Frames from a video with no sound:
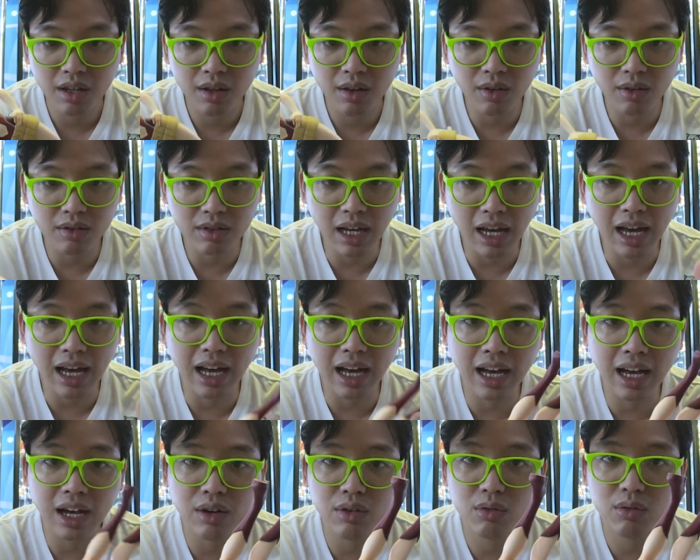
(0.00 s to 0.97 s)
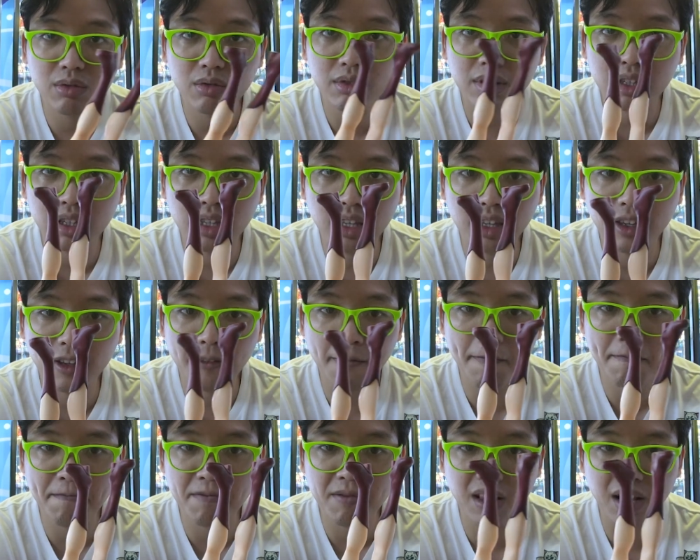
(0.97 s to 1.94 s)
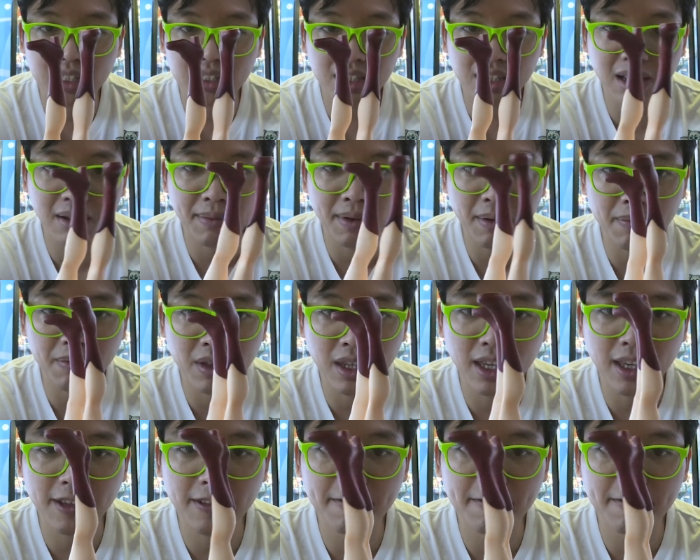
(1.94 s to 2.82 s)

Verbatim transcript: รองเท้านี่ลักษณะแบบนี้